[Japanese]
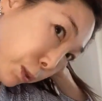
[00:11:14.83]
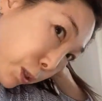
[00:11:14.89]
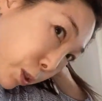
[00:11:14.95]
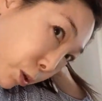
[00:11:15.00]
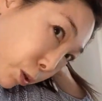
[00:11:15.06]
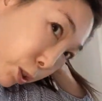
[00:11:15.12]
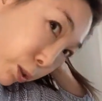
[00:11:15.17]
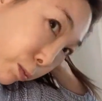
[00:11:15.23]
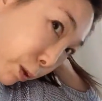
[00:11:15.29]

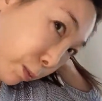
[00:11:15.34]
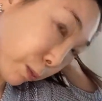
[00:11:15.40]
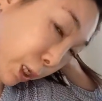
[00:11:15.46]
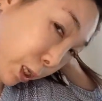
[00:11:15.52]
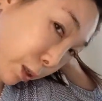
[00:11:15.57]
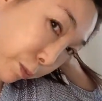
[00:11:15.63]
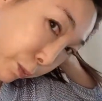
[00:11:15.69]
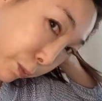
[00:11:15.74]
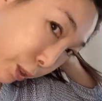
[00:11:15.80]
のくぼ
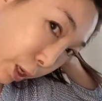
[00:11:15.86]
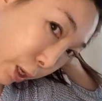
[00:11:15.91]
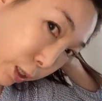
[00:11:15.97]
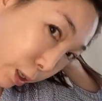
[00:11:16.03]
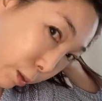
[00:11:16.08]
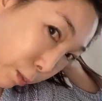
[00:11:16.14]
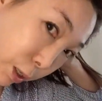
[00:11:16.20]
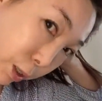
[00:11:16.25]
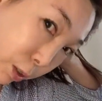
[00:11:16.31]
み
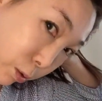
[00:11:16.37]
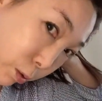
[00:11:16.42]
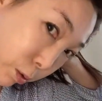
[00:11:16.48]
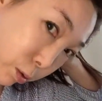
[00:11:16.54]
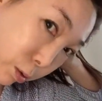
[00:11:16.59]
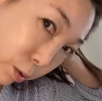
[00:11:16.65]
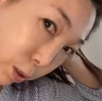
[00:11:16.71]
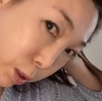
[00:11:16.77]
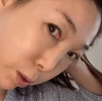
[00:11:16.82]
頭と
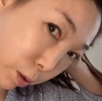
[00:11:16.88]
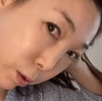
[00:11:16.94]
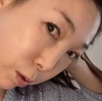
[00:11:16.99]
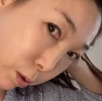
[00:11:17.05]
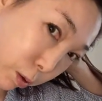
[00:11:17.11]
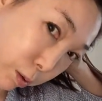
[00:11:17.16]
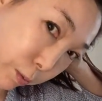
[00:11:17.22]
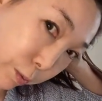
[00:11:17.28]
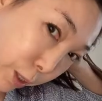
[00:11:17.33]
頭皮
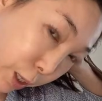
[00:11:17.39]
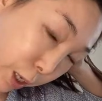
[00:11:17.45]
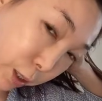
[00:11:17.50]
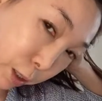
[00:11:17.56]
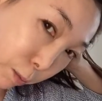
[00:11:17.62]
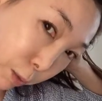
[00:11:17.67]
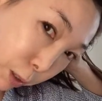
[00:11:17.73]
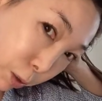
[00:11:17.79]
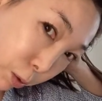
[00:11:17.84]
と
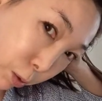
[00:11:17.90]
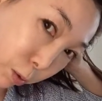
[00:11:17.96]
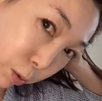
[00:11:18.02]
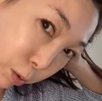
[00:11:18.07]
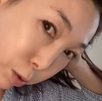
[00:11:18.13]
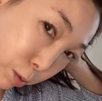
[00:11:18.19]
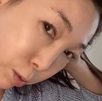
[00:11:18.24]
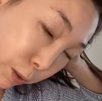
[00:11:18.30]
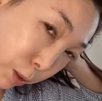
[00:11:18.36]
頭と
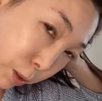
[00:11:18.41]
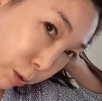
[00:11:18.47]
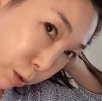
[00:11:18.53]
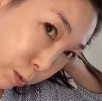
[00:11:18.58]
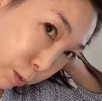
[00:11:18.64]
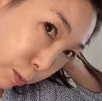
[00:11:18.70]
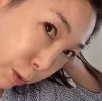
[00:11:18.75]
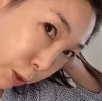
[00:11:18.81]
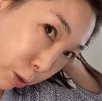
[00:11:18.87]
首の
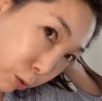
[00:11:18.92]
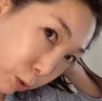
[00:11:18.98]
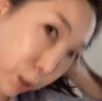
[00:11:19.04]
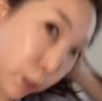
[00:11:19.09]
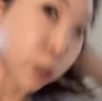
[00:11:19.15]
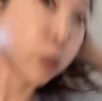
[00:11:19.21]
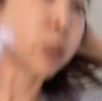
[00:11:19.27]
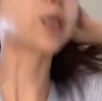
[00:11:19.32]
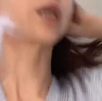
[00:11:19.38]
くぼみのとこ
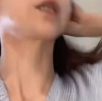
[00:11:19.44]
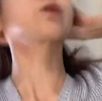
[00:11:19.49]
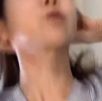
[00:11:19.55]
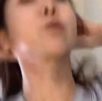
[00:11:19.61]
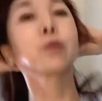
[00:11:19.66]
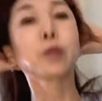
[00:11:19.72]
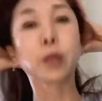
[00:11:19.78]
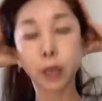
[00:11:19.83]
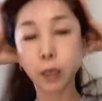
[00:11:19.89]
に差し込
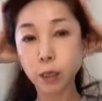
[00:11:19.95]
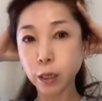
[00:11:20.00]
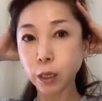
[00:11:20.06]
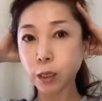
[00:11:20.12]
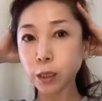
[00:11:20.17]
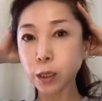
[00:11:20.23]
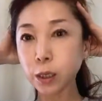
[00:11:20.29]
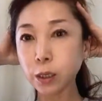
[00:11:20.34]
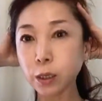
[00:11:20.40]
んだら
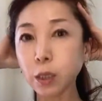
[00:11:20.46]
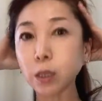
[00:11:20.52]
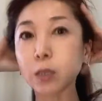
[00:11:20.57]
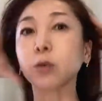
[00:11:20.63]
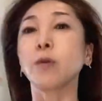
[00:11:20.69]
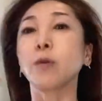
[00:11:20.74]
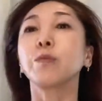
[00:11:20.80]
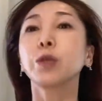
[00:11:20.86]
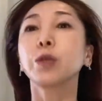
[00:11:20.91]
しっかり
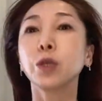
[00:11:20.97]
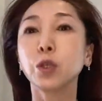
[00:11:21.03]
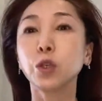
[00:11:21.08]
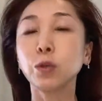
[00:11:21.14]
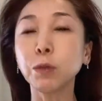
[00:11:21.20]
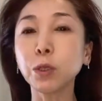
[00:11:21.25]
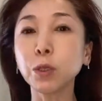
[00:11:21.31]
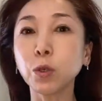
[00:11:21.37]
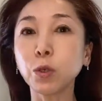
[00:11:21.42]
と
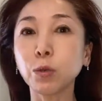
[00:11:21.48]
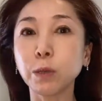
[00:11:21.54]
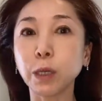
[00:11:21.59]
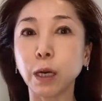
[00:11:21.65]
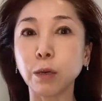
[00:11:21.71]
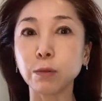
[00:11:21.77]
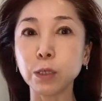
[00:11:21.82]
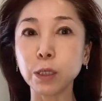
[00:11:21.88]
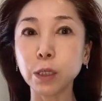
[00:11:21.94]
指と指
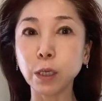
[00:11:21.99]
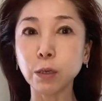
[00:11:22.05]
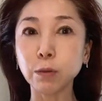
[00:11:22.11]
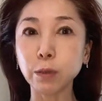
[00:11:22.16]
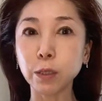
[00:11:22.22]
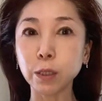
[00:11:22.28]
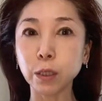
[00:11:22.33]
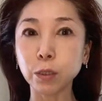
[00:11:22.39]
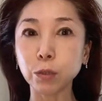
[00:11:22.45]
が内
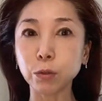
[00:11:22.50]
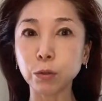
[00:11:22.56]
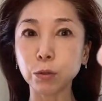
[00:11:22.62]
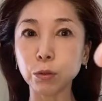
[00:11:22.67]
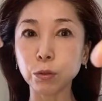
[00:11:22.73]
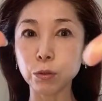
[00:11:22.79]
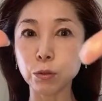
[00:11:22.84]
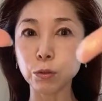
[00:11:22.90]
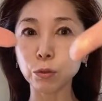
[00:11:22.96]
側に
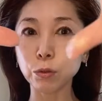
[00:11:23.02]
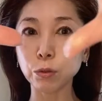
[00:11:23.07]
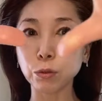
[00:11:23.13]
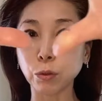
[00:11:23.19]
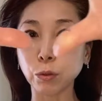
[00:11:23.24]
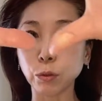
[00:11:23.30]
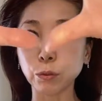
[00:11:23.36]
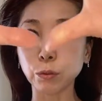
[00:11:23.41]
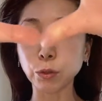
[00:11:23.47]
ぐーっ
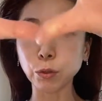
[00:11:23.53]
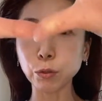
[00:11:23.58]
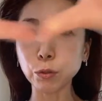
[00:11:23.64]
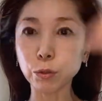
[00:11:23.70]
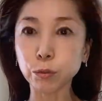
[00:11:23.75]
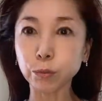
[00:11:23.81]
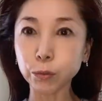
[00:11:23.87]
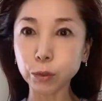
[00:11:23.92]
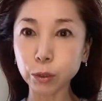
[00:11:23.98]
と寄
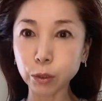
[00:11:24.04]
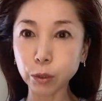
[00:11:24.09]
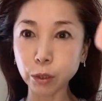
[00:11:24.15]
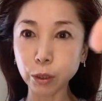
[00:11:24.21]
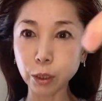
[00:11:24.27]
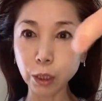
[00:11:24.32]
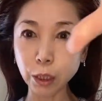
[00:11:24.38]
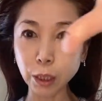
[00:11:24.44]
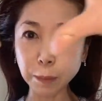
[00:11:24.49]
る
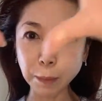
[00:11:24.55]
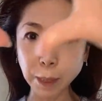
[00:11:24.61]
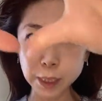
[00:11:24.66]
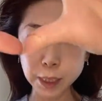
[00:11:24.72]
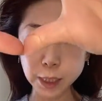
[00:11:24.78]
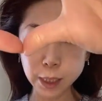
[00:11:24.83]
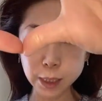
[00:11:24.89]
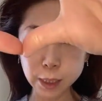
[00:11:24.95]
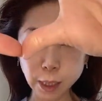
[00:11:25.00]

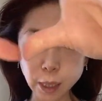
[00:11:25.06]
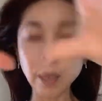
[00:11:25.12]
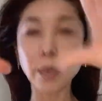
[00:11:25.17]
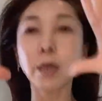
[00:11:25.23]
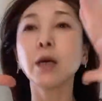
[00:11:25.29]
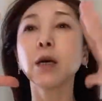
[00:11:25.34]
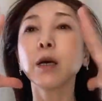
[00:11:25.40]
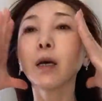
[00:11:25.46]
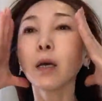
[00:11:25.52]
イメージですね
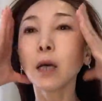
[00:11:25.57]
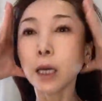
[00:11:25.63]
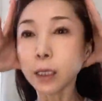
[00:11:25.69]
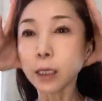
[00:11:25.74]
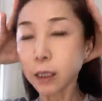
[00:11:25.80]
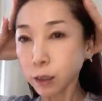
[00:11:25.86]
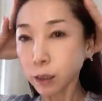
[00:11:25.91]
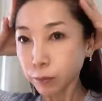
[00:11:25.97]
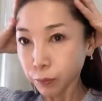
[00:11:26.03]
は
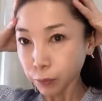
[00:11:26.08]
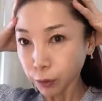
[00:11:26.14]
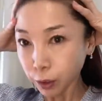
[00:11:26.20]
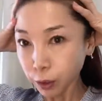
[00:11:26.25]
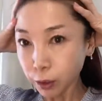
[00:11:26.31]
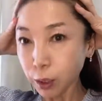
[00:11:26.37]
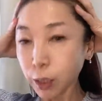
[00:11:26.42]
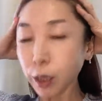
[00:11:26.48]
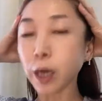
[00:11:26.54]
い
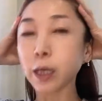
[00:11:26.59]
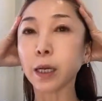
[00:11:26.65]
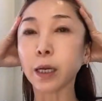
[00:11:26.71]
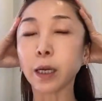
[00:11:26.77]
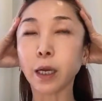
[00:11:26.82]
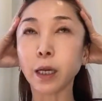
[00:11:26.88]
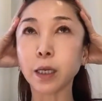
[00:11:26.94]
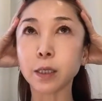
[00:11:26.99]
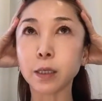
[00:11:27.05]
鼻
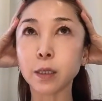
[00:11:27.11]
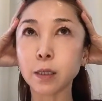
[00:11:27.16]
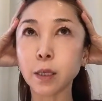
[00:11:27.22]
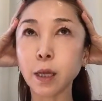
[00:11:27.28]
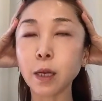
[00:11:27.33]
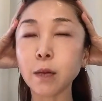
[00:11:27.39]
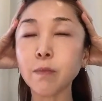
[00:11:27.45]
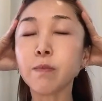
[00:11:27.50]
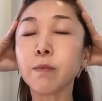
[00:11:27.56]
から吸っ
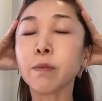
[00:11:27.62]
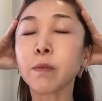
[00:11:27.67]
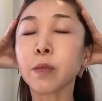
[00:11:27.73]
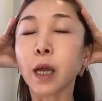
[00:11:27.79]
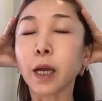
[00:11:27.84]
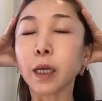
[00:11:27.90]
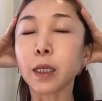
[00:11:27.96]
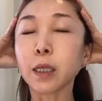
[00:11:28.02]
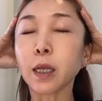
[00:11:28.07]
て
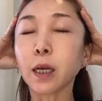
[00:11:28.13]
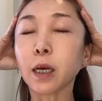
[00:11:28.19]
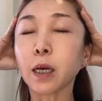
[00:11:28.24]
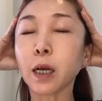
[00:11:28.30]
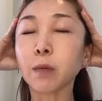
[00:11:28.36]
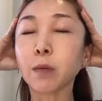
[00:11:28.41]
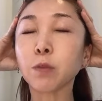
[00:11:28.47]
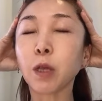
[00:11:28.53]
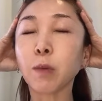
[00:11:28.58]
吐きなが
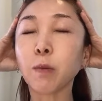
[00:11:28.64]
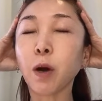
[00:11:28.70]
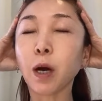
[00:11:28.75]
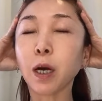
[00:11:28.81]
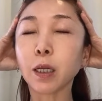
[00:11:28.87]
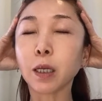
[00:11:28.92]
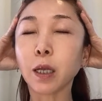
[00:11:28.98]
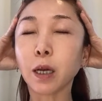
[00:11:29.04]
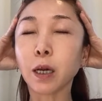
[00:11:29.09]
ら胸も
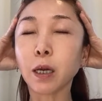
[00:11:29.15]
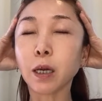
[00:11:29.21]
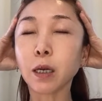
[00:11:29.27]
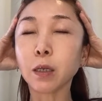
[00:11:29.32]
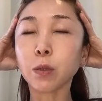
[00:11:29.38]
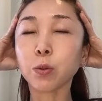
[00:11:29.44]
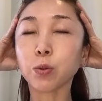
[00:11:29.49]
張りながら